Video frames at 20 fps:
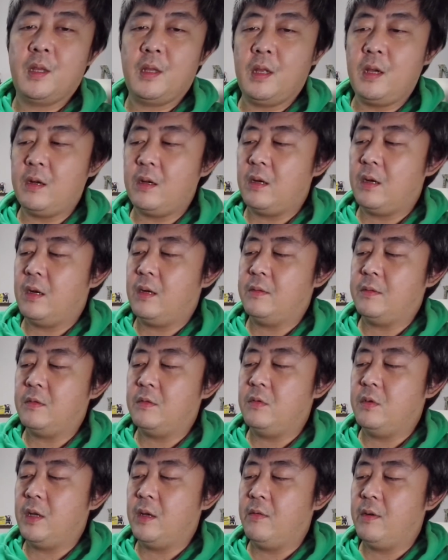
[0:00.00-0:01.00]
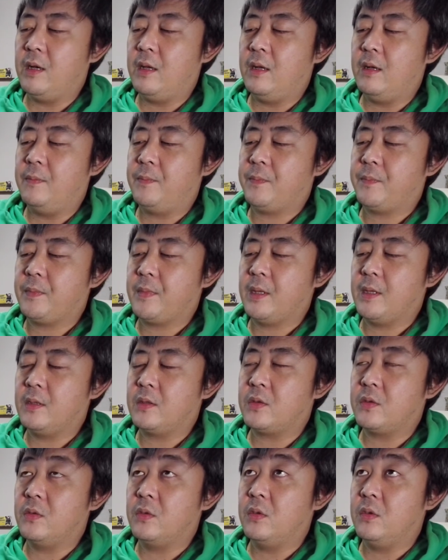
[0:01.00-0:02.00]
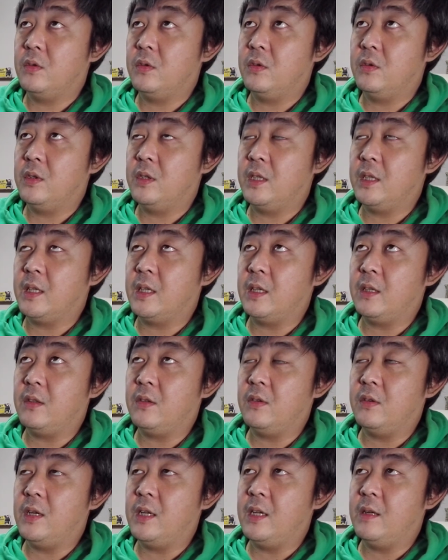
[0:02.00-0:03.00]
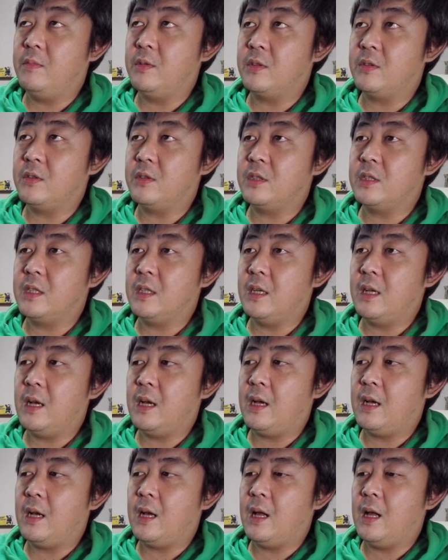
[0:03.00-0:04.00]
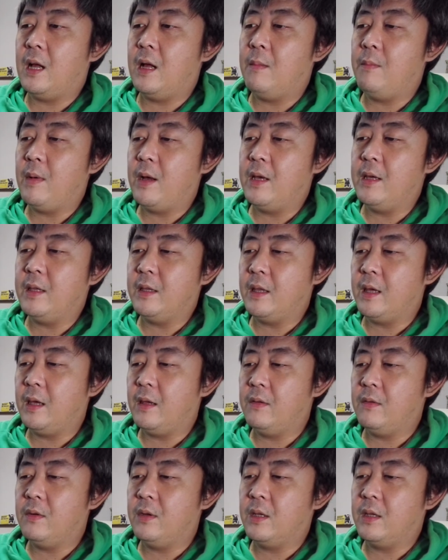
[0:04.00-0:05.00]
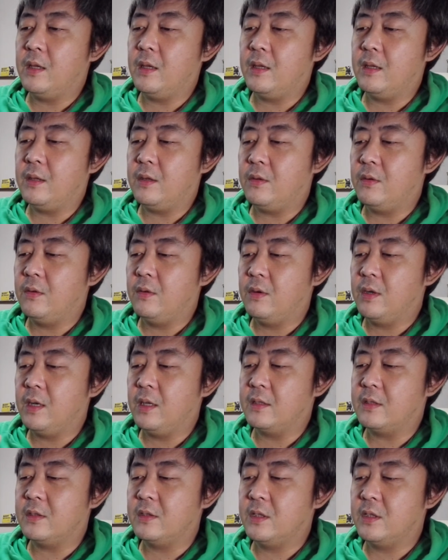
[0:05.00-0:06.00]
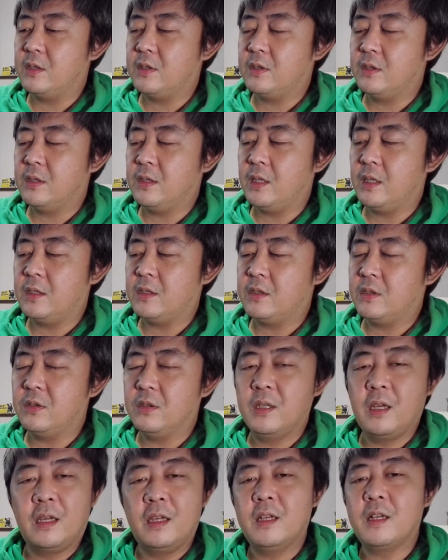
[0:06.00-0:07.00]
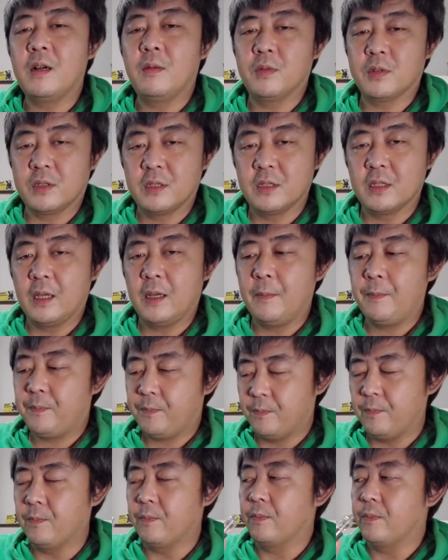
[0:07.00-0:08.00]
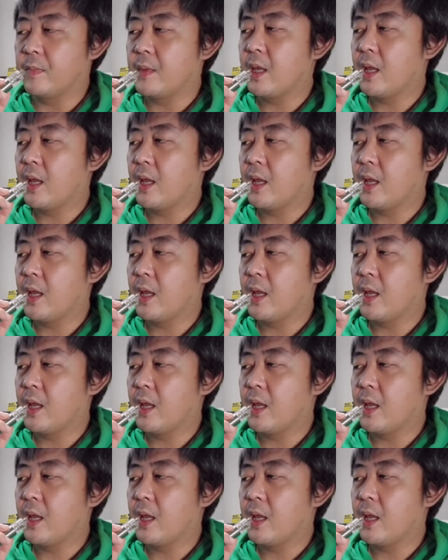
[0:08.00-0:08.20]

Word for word: だから、これはそのリキッドを選ぶとしたら、甘い系のリキッドをがっつり吸いたい人にはいいかもしれない。うん。